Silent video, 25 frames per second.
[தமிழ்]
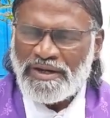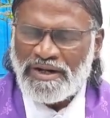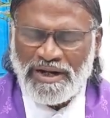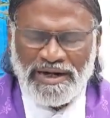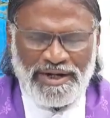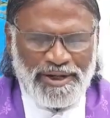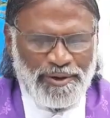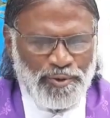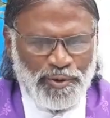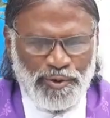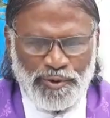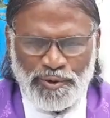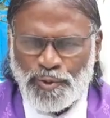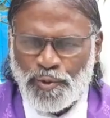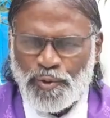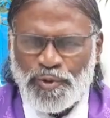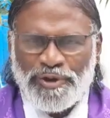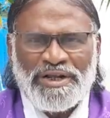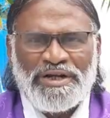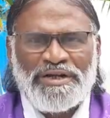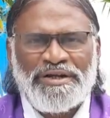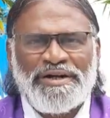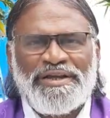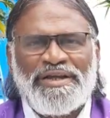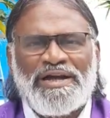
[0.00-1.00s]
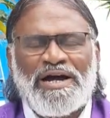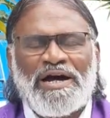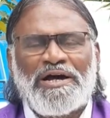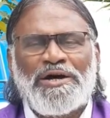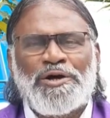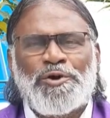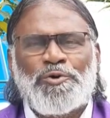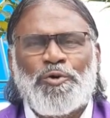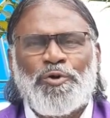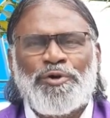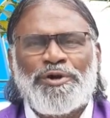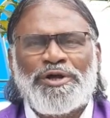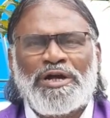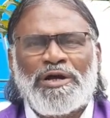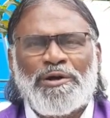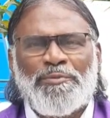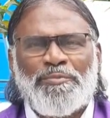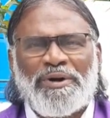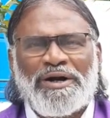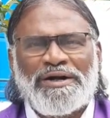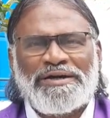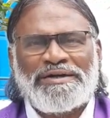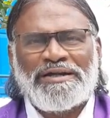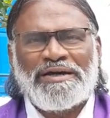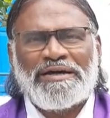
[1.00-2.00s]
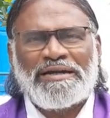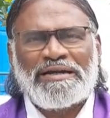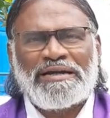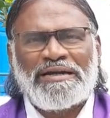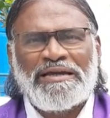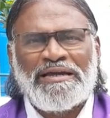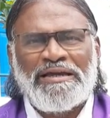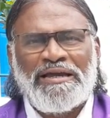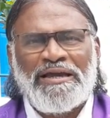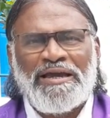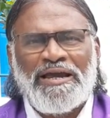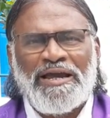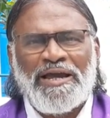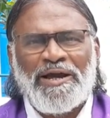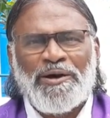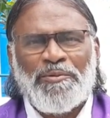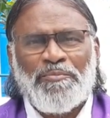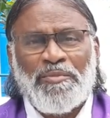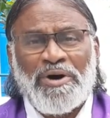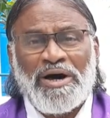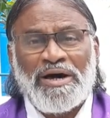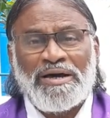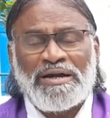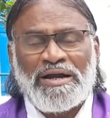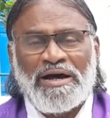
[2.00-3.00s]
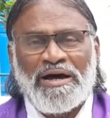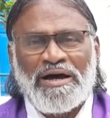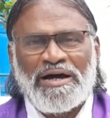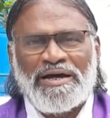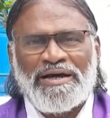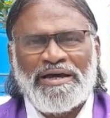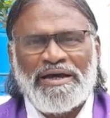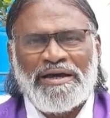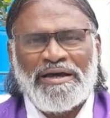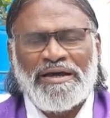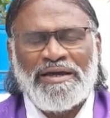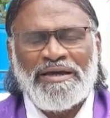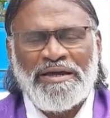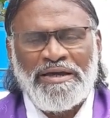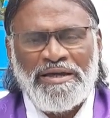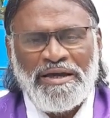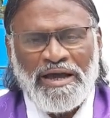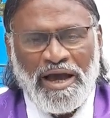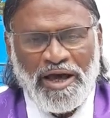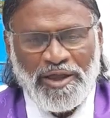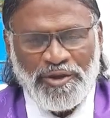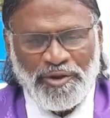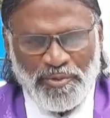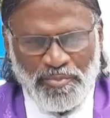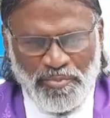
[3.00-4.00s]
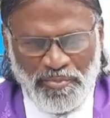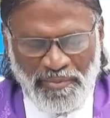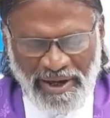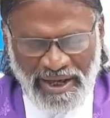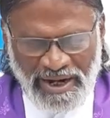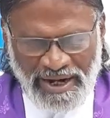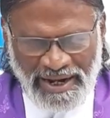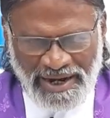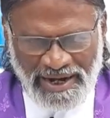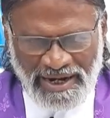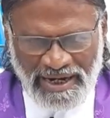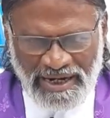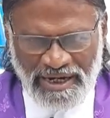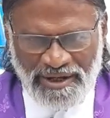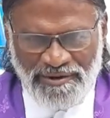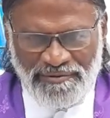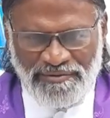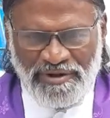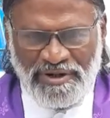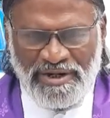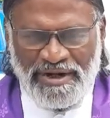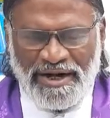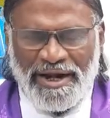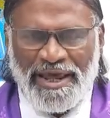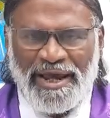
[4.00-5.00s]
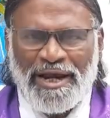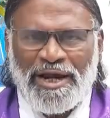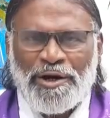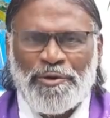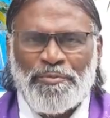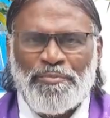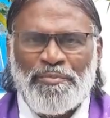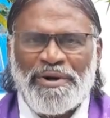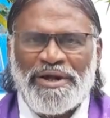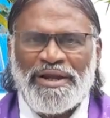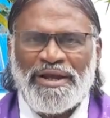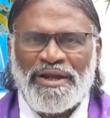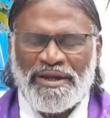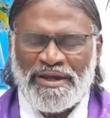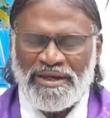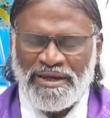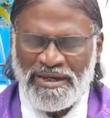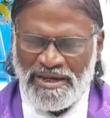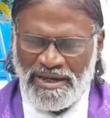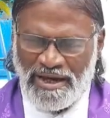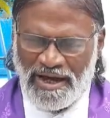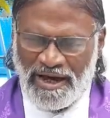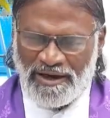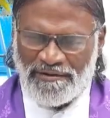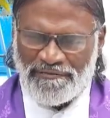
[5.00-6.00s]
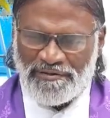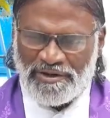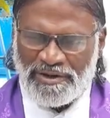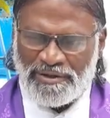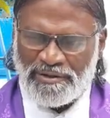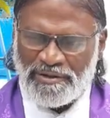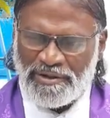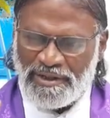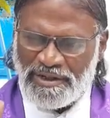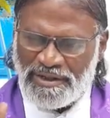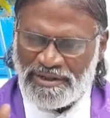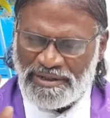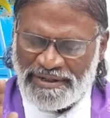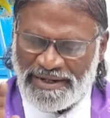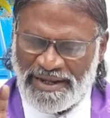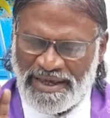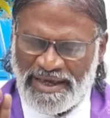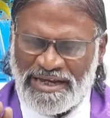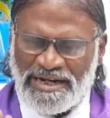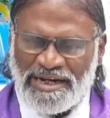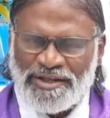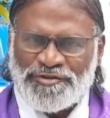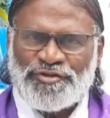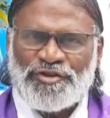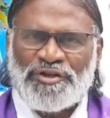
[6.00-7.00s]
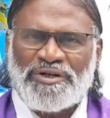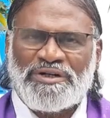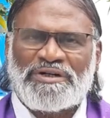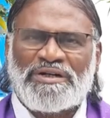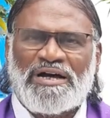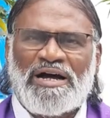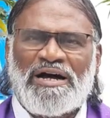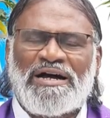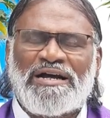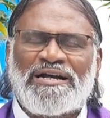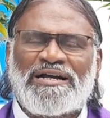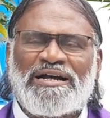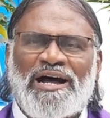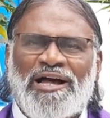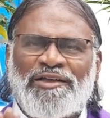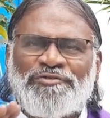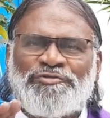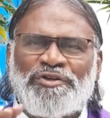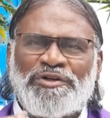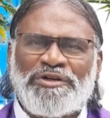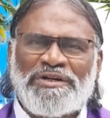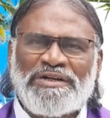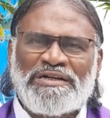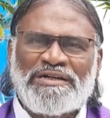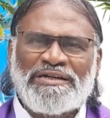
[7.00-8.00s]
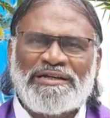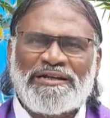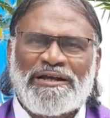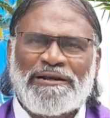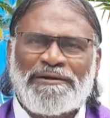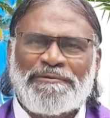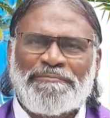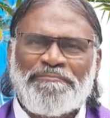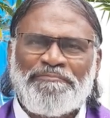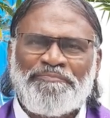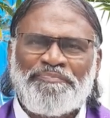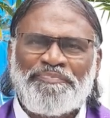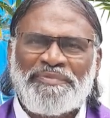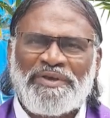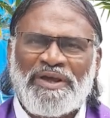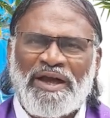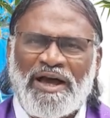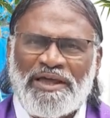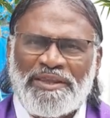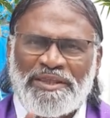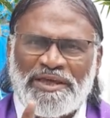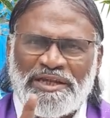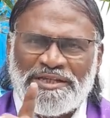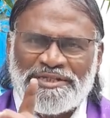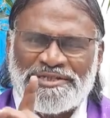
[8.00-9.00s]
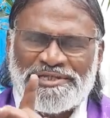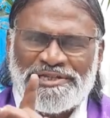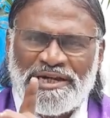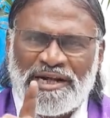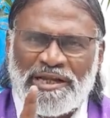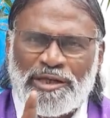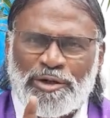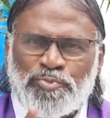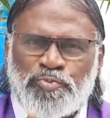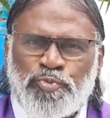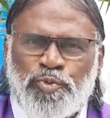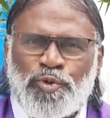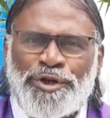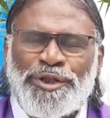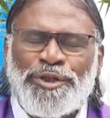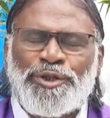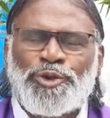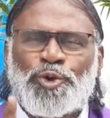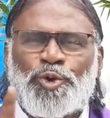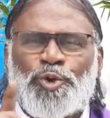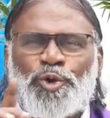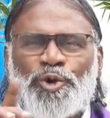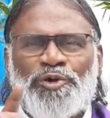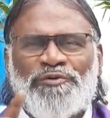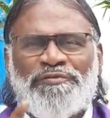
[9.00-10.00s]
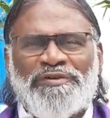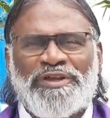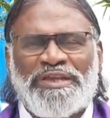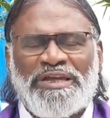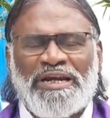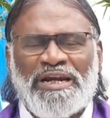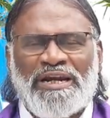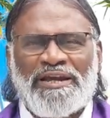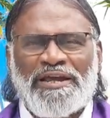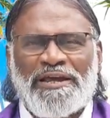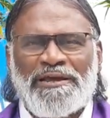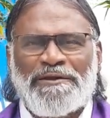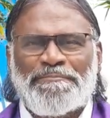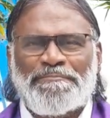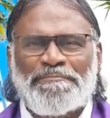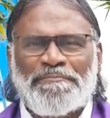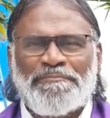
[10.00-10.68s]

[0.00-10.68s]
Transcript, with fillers: கடவுள் உடனடியாக கொடுக்க மாட்டார் மாறாக அது மலையளவு கிடைக்கும்படி அவர் நேரத்திற்காக காத்திருக்கிறார் அதை சிலர் புரிந்து கொள்வது இல்லை